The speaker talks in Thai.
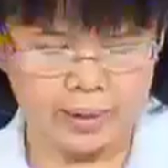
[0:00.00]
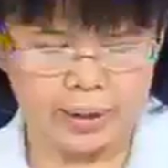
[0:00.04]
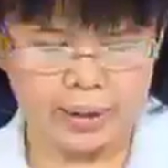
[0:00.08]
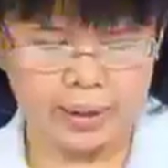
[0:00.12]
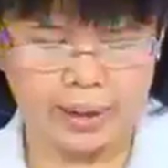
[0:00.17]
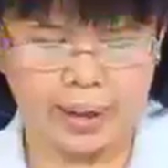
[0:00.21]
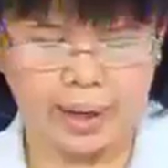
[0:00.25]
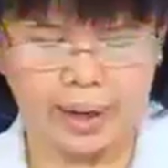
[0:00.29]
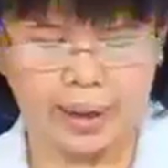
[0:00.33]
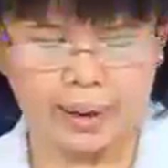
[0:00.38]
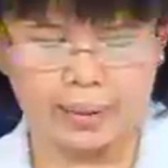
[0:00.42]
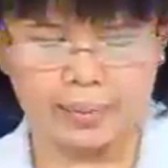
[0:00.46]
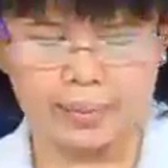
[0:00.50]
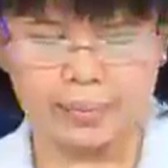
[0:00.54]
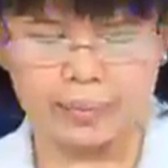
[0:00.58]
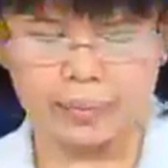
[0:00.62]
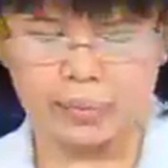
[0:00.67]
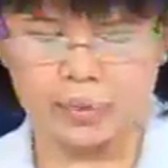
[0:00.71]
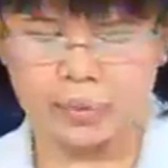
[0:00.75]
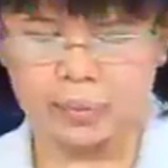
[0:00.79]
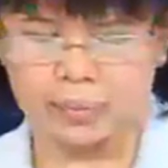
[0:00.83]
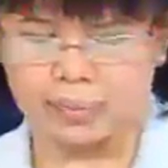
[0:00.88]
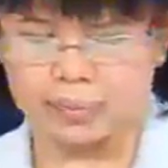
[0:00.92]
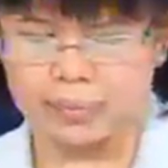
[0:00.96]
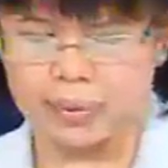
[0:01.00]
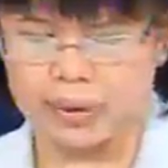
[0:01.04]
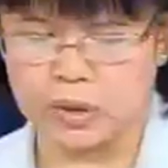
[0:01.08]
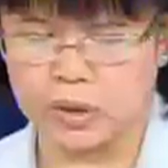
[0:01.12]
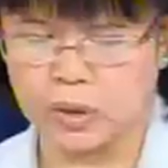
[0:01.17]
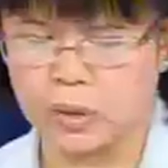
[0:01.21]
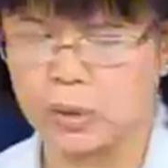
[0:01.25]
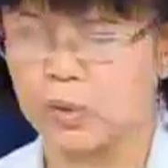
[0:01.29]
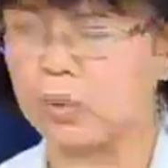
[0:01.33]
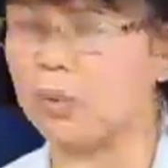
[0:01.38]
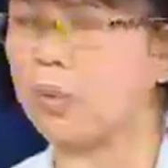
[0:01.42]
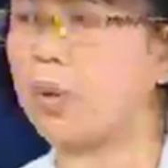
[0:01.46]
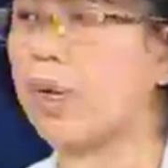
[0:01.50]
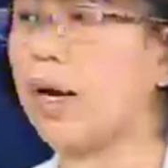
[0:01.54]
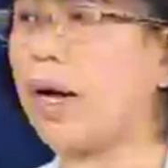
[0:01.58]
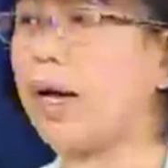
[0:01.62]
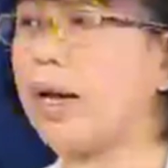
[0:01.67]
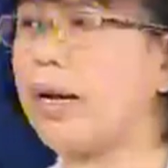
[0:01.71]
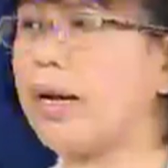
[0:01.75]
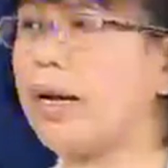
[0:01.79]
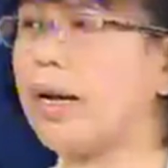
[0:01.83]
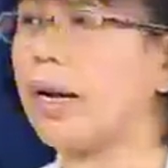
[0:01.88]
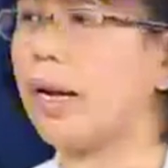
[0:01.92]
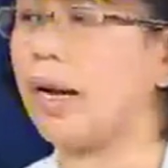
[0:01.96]
ได้มีการประชุม
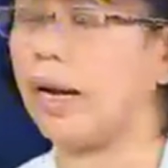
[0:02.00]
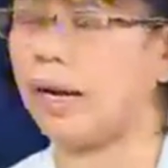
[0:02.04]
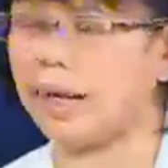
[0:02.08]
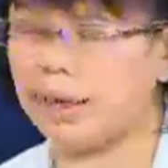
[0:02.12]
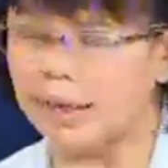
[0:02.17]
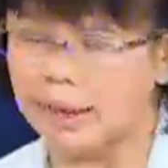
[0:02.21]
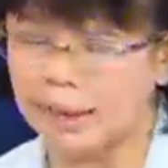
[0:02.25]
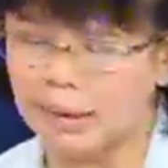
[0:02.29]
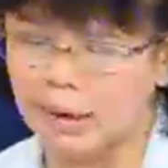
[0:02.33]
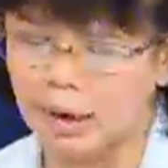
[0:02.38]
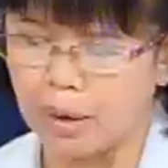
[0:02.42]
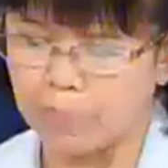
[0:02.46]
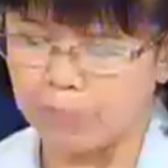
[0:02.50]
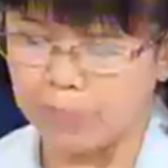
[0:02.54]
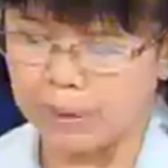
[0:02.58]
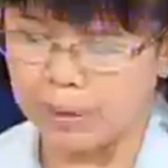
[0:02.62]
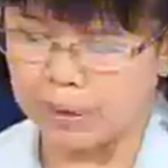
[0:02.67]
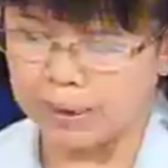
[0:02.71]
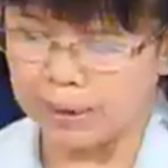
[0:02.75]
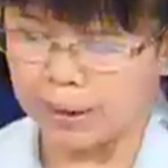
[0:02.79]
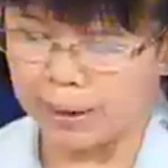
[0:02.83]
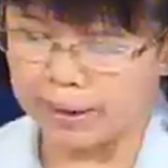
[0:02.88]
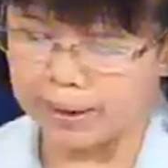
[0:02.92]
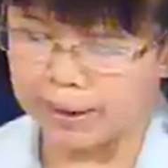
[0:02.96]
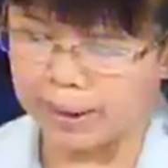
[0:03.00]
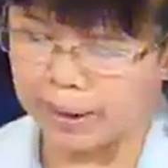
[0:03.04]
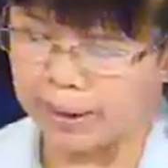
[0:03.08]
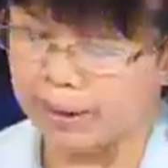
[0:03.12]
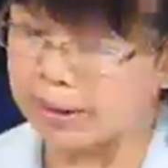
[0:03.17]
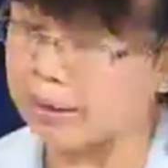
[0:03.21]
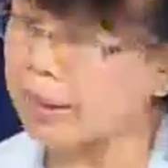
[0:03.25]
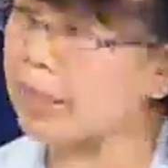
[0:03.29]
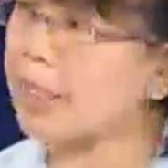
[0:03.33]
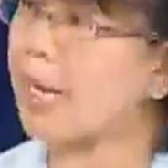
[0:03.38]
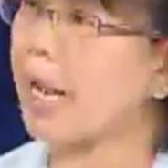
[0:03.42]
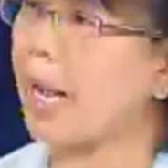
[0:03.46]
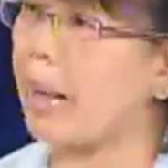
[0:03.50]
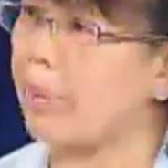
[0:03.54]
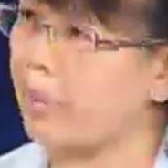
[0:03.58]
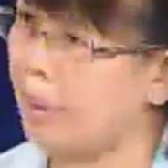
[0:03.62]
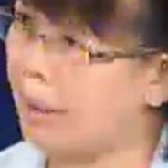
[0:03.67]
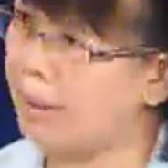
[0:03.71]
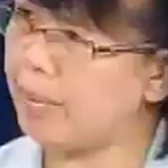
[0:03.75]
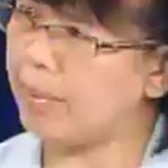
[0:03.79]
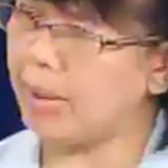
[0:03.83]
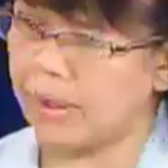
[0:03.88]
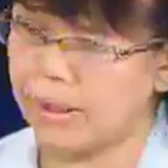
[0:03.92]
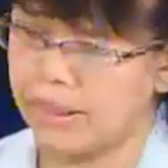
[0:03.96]
กันนะคะอันนี้ก็เป็นงานทางส
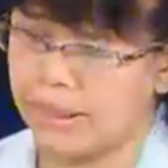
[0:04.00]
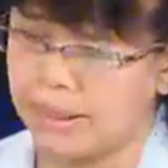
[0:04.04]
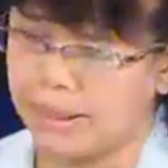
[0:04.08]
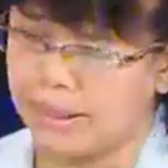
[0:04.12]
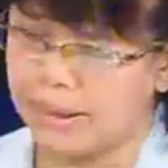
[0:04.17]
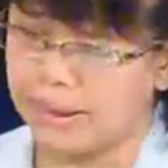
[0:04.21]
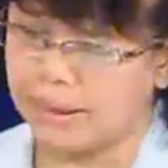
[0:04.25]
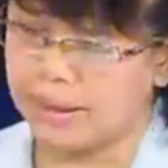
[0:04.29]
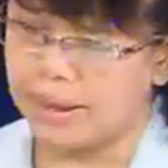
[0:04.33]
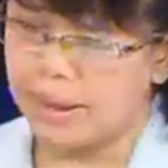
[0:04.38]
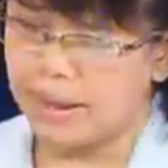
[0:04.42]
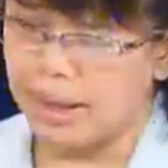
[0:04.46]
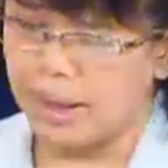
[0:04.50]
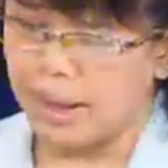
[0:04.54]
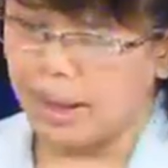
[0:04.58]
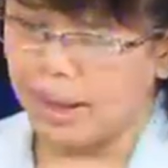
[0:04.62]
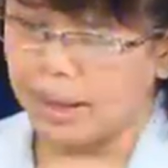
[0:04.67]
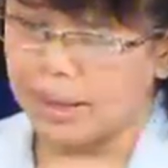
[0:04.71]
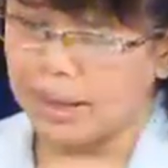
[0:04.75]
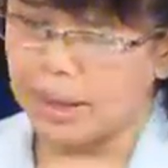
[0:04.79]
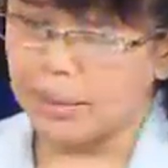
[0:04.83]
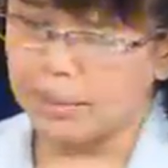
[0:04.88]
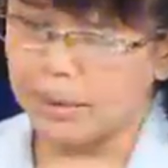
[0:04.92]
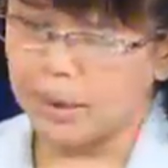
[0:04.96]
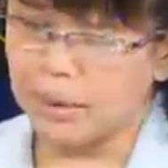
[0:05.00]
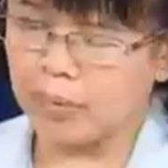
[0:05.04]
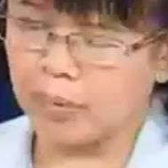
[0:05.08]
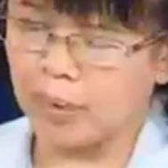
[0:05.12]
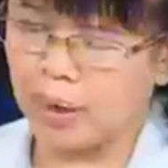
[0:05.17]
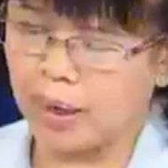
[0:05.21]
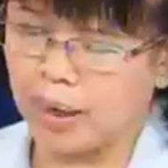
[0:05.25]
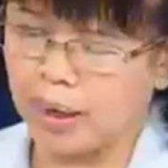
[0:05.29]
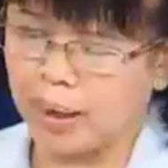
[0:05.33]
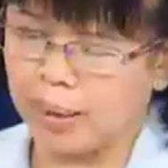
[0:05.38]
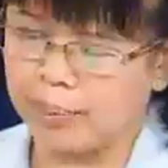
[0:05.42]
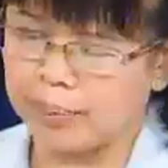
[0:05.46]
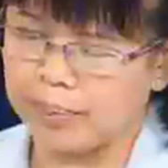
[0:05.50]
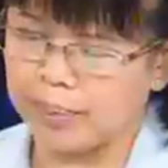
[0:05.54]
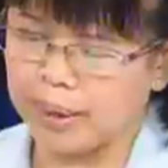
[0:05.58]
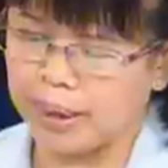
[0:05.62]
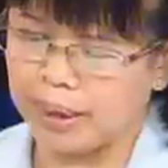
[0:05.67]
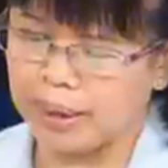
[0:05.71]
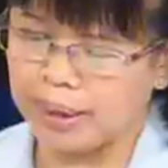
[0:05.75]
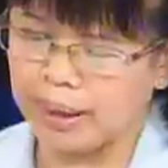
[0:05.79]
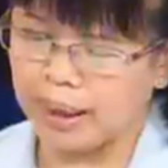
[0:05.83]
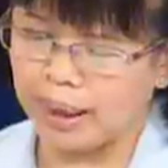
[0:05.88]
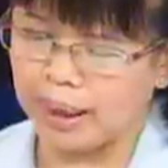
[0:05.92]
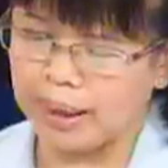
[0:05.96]
ถาบันมะเร็งอันนี้เป็นควา
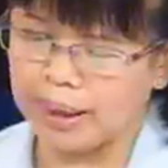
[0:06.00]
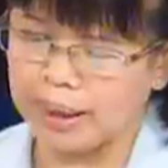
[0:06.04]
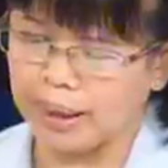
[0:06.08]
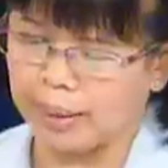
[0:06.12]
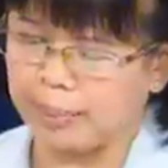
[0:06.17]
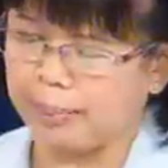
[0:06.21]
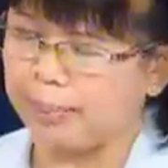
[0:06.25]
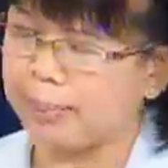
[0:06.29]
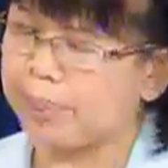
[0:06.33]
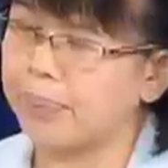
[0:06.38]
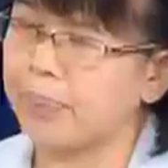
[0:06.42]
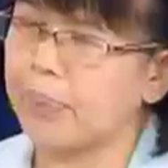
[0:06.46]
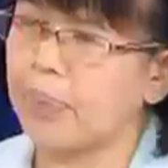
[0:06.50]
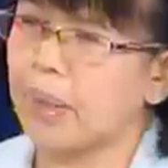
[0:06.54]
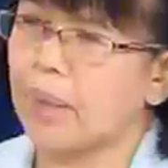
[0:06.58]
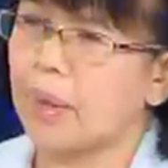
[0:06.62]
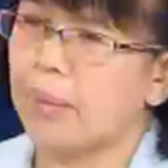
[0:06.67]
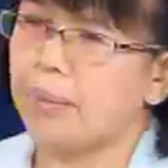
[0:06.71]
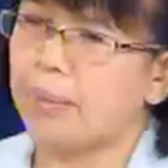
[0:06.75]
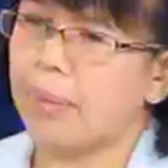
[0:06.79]
มคล้ายๆกับ